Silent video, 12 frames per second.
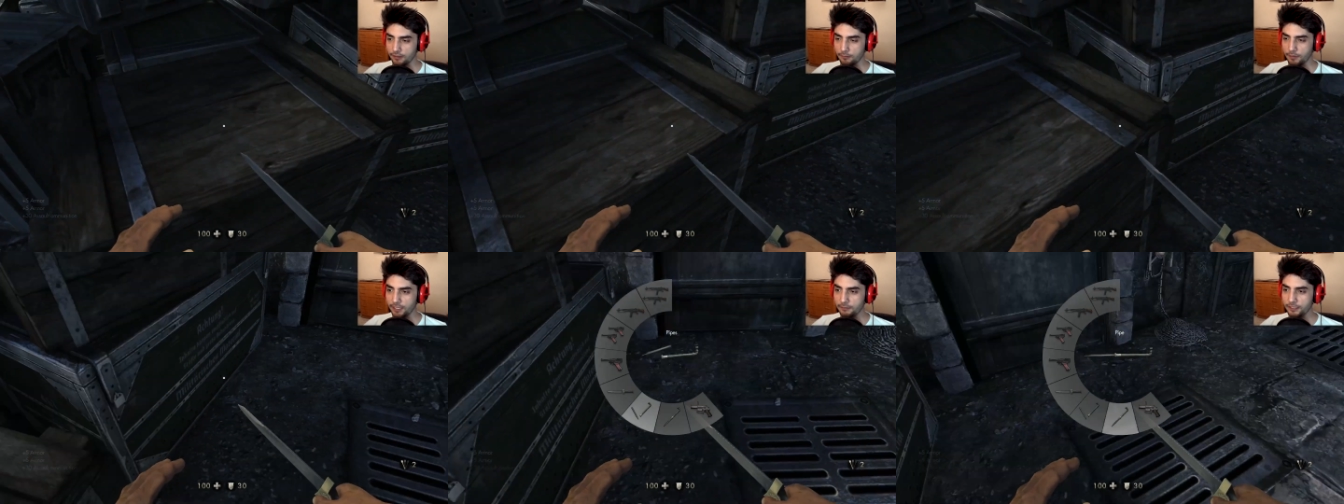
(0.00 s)

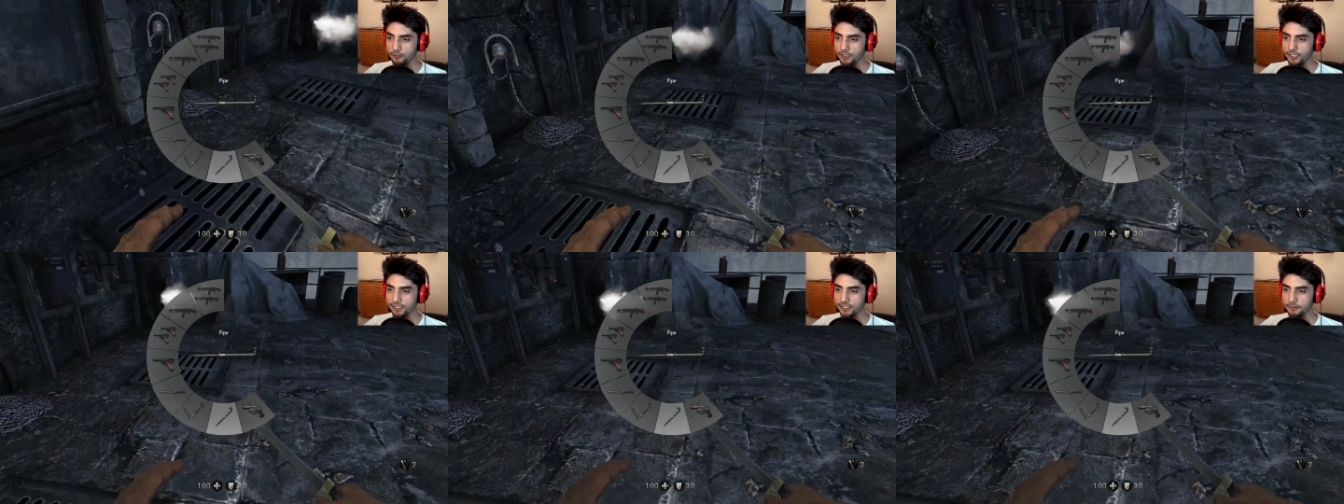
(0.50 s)
Bana mı dedi o
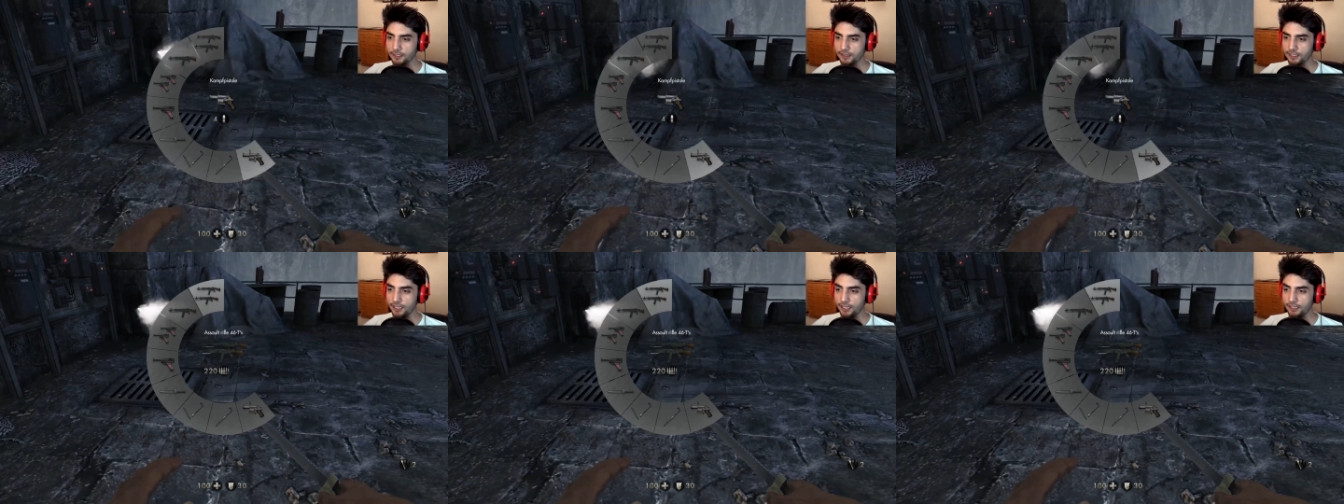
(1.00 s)
incoming
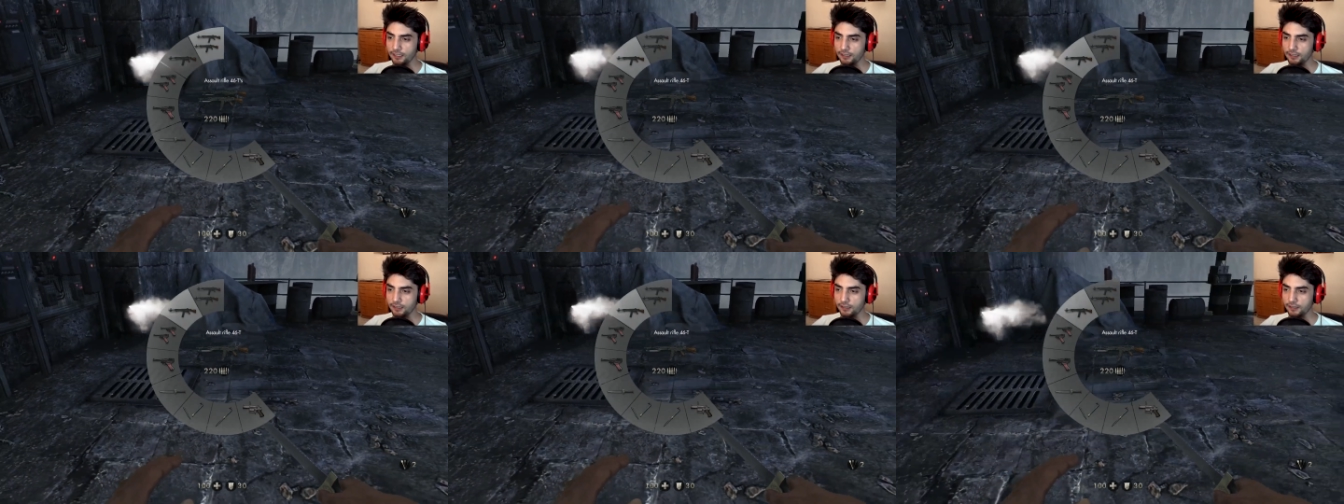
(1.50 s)
diye?
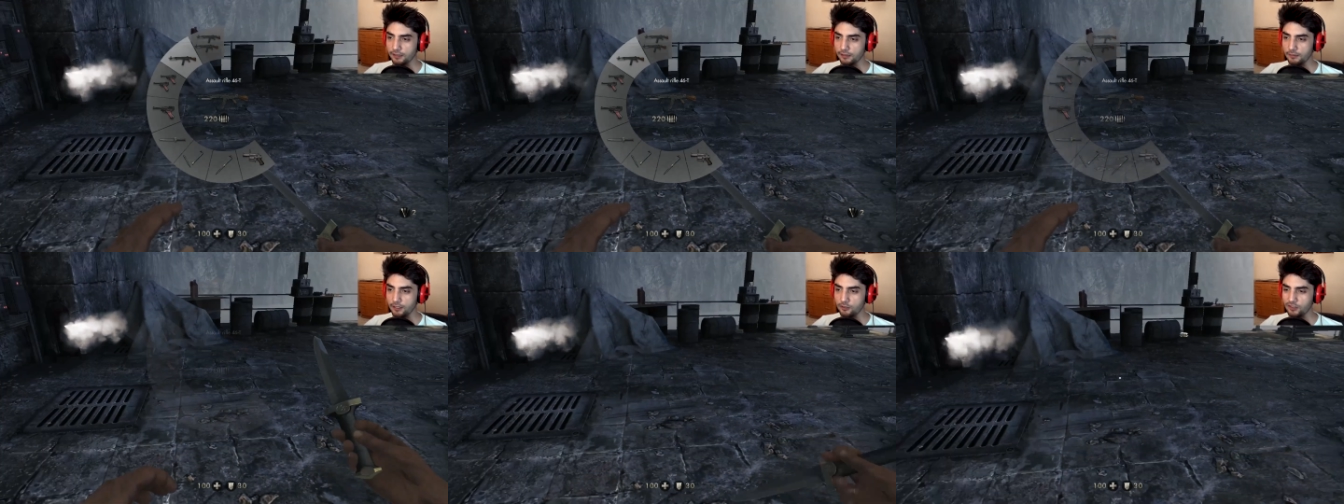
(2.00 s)

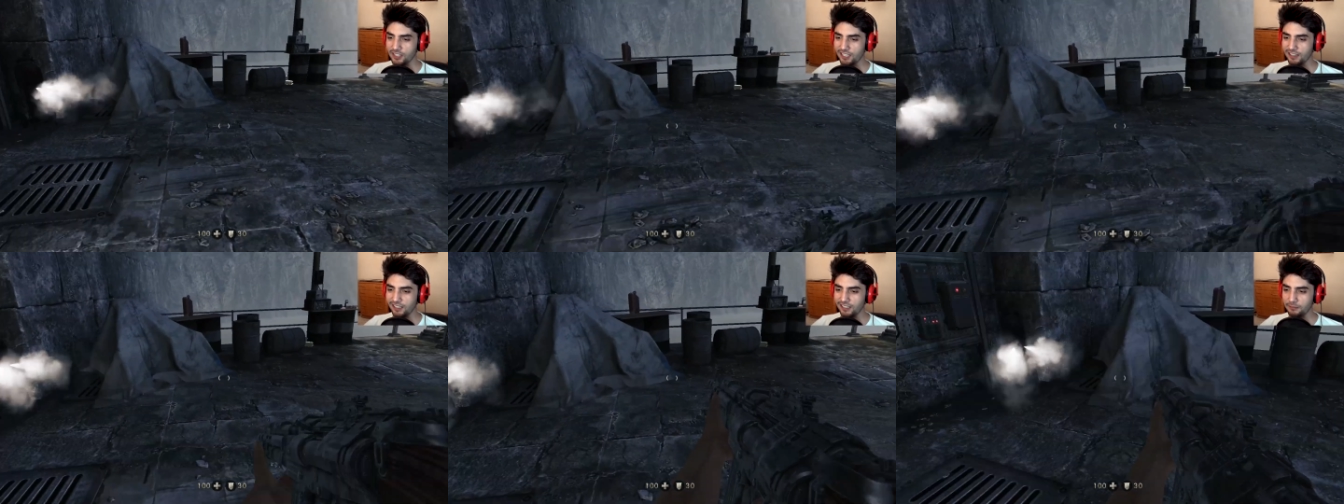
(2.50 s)
Ben şöyle
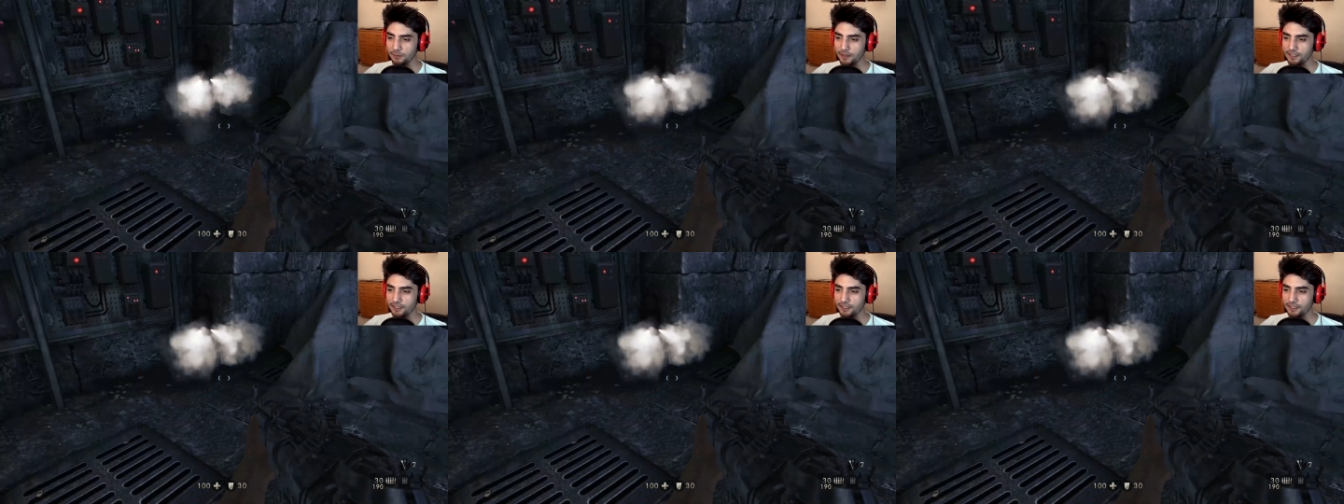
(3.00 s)
tekli alayım da